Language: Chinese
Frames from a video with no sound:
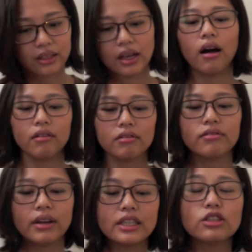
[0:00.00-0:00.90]
好。
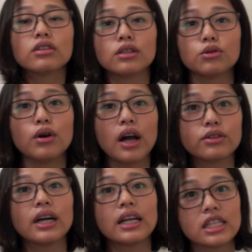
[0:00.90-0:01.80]
反正就是如果要
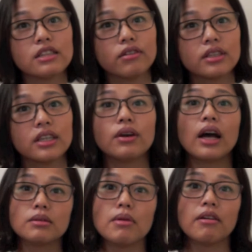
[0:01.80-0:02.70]
去看纸风车，因为
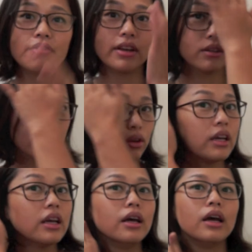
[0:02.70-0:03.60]
它是免费的，所
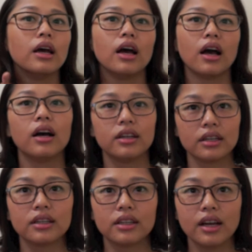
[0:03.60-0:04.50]
以
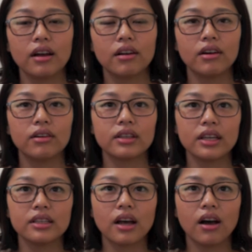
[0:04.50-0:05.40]
可能要
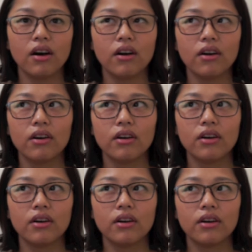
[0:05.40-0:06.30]
提早，
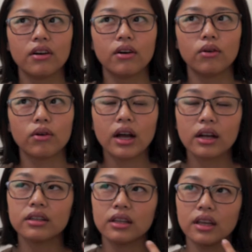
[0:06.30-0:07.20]
我
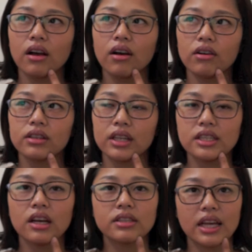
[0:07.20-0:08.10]
看可能要提
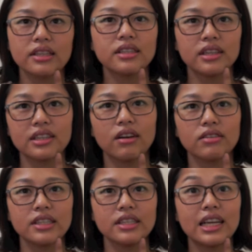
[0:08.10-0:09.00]
早三四个小
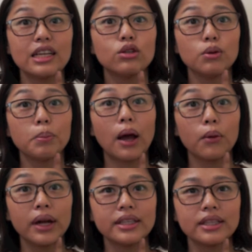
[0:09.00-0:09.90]
时先去排
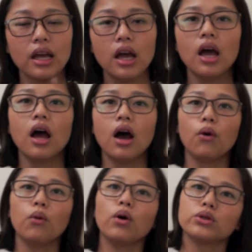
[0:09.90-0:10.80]
位置。
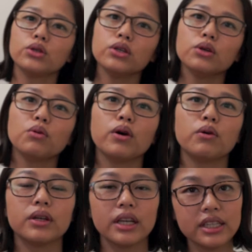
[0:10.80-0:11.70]
我去，我
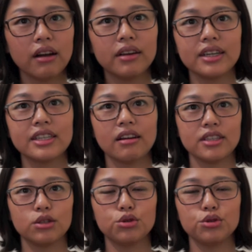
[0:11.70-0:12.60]
我提早一个小时
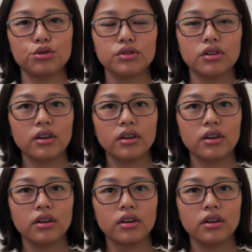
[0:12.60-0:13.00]
去。